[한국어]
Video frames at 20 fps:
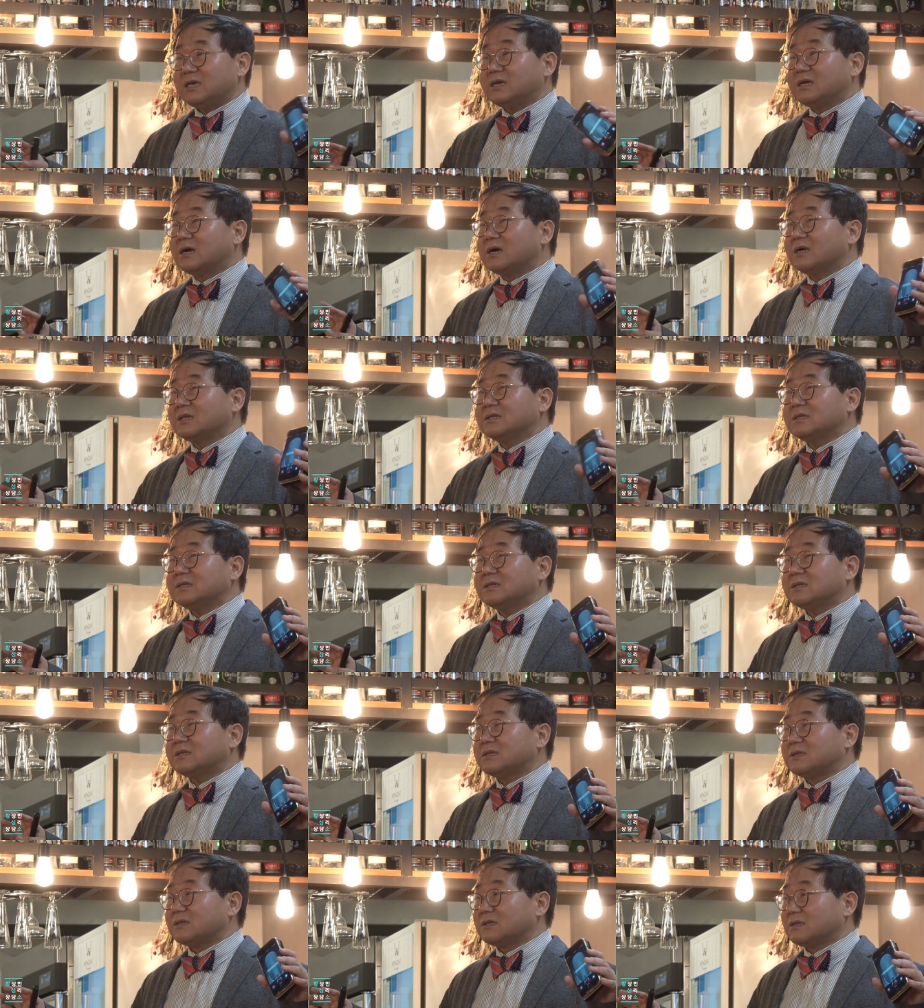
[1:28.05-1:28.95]

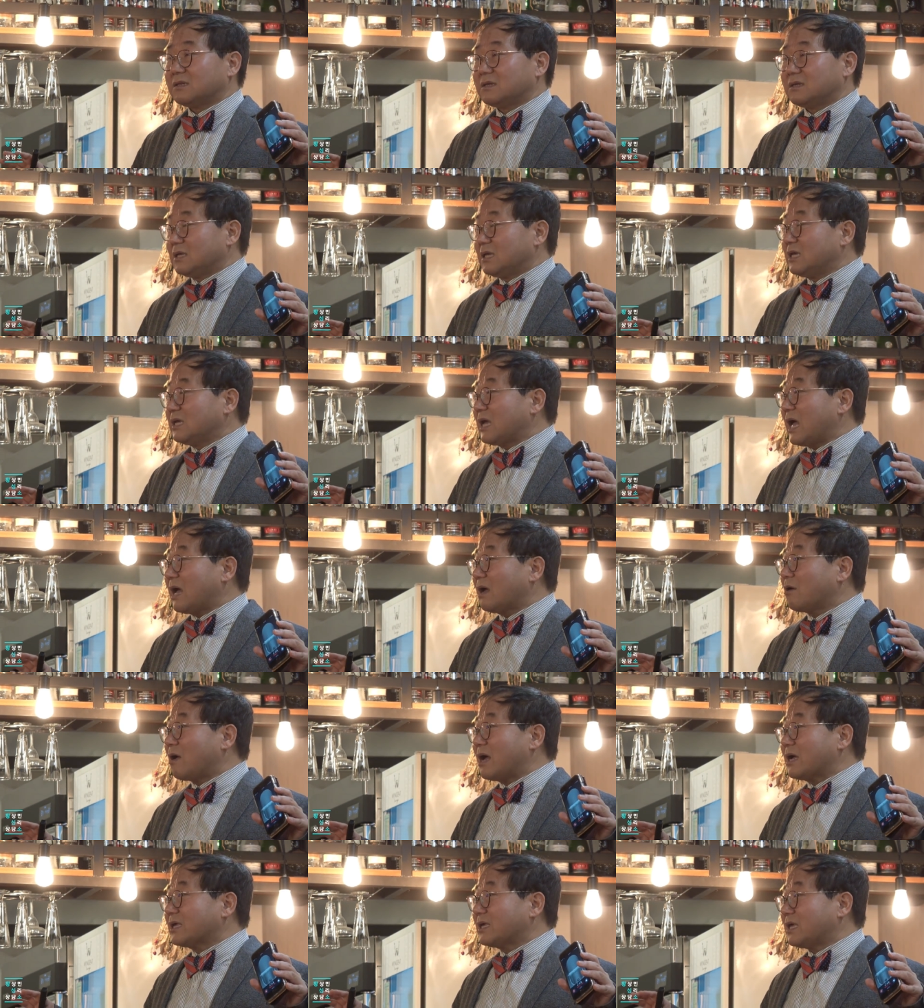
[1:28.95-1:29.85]
이런
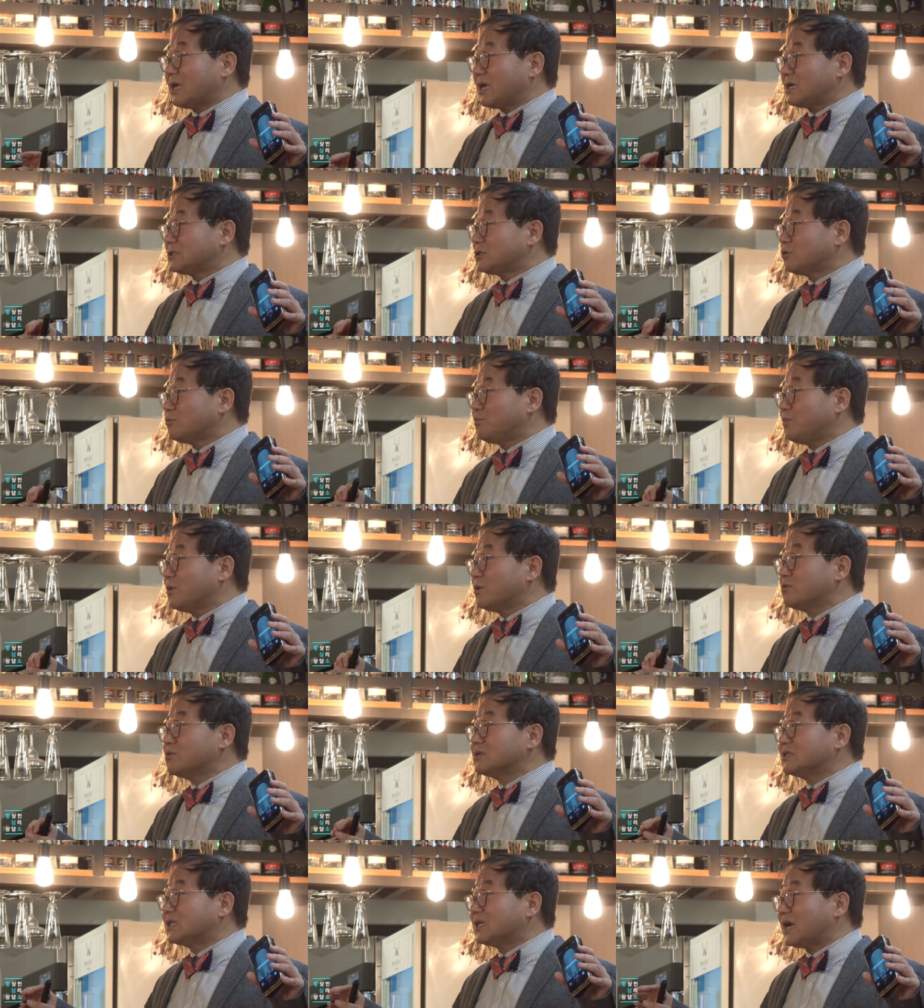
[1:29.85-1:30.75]
인간관계의 슈퍼
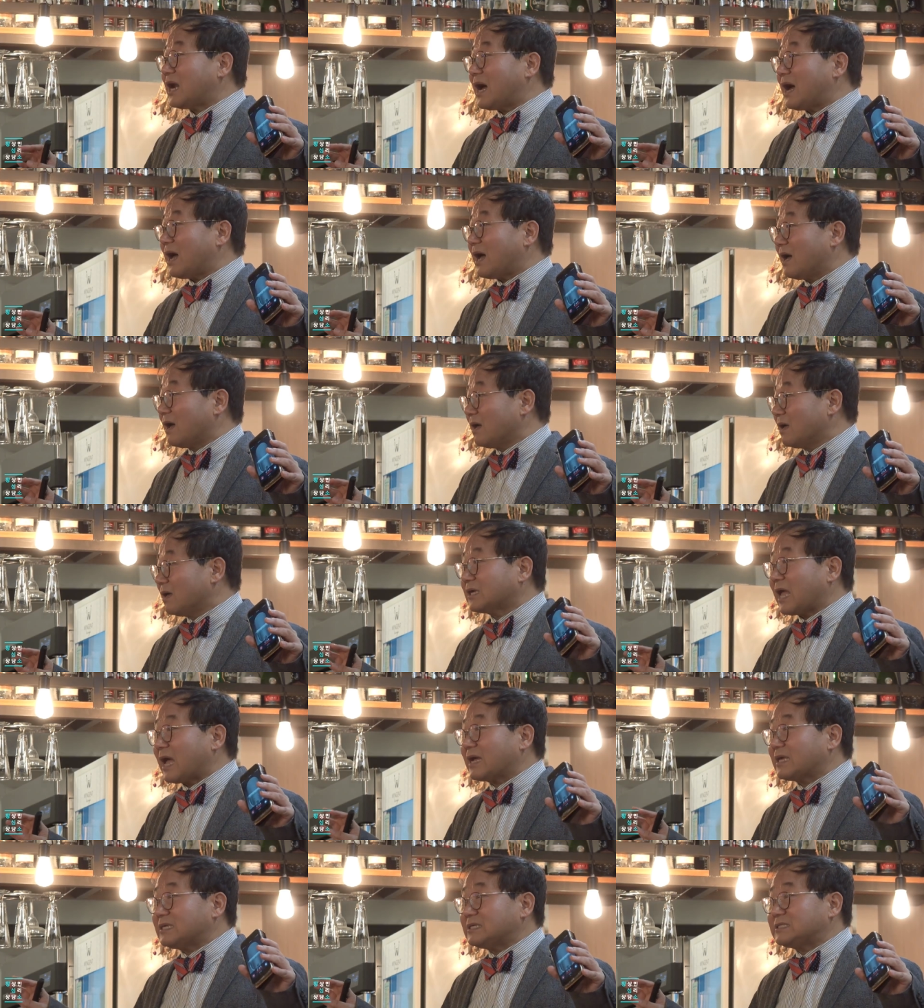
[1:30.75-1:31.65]
울트라
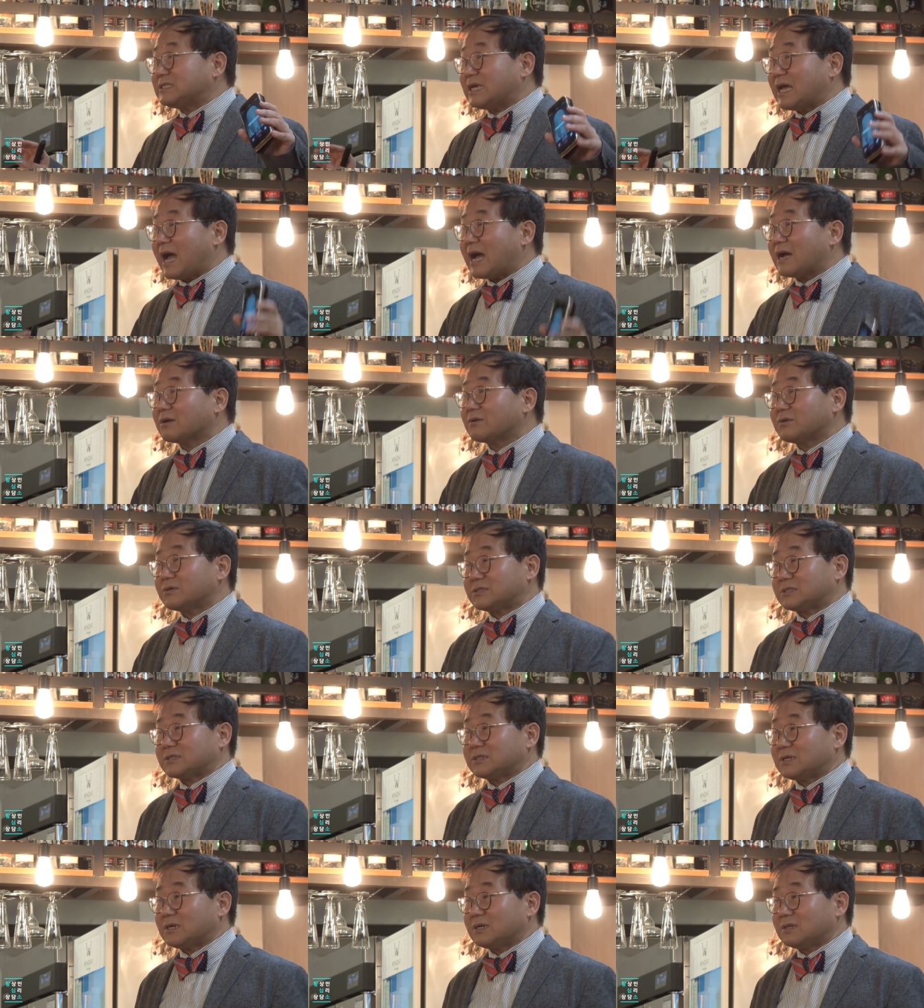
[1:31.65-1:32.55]
성향이지
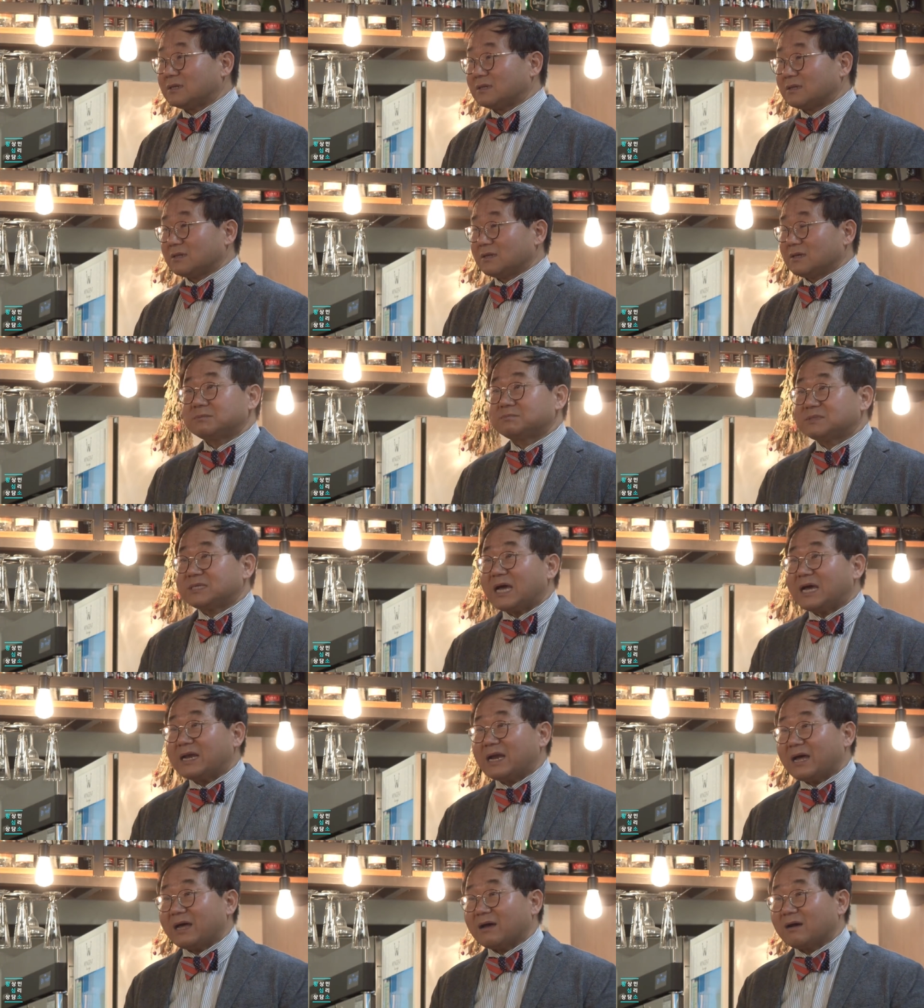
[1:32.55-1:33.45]
않고서는 쉽지
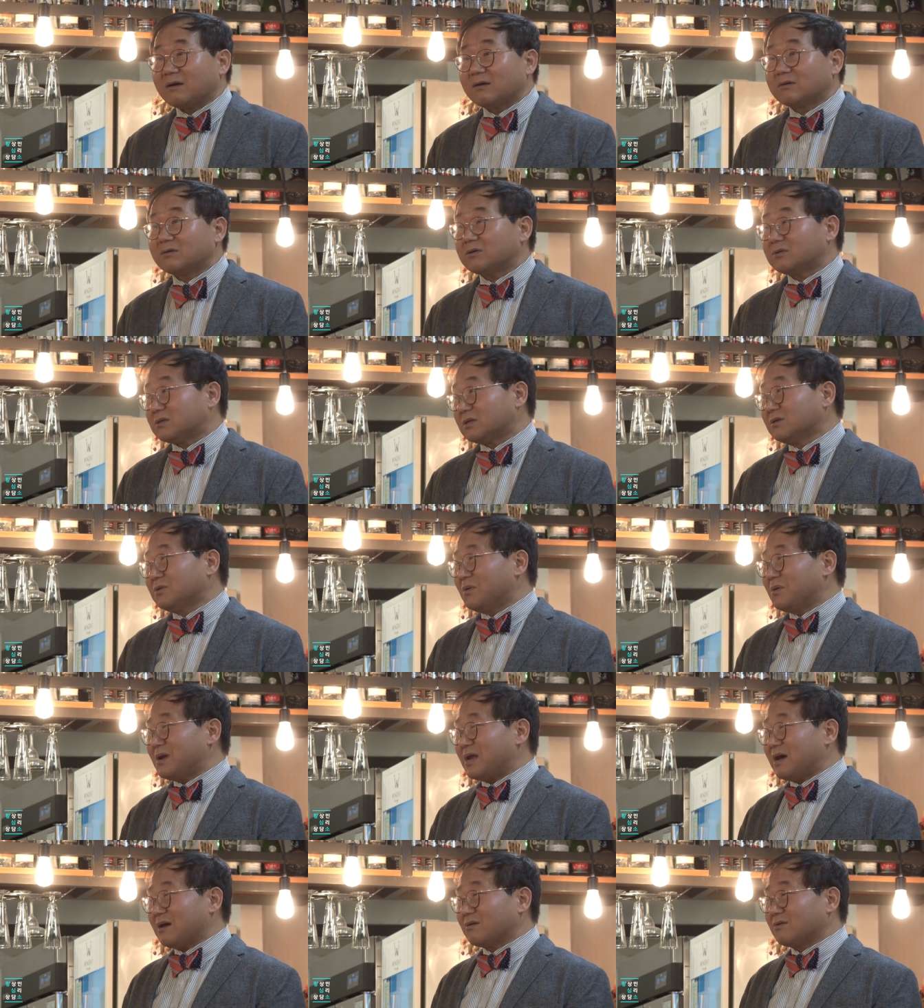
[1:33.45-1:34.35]
않아요. 그리고 더
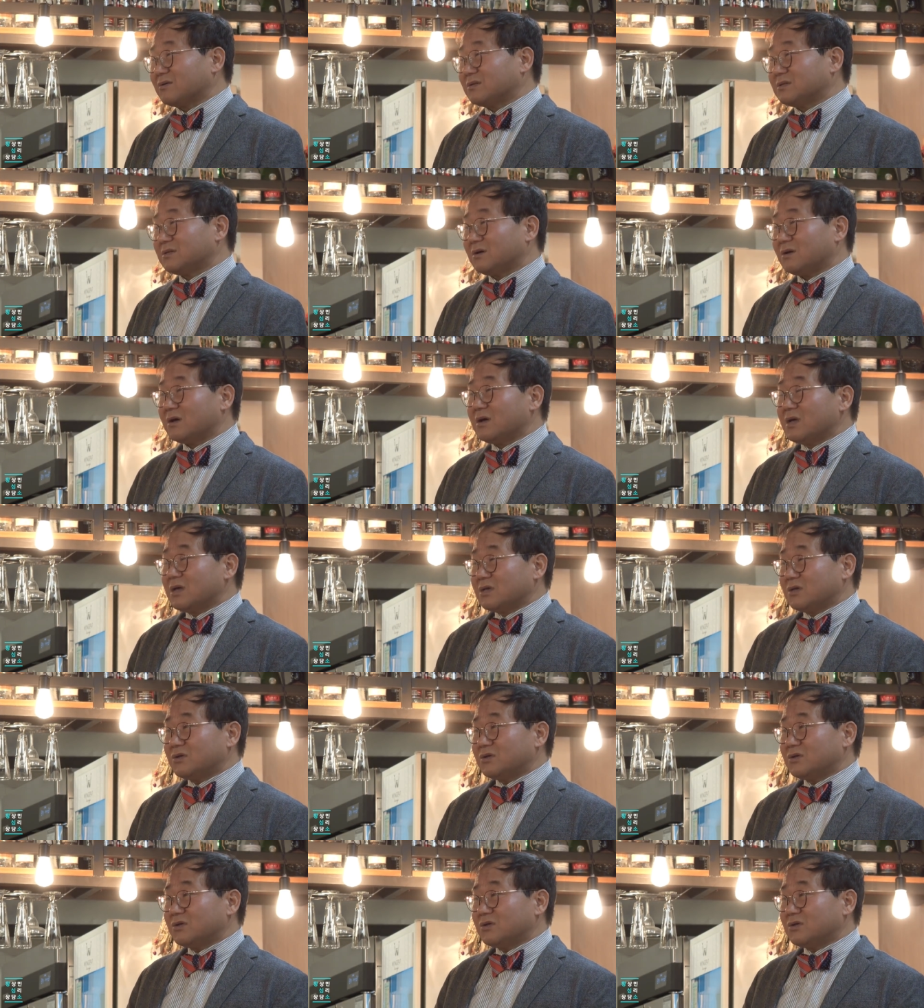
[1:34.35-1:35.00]
놀라운 건요.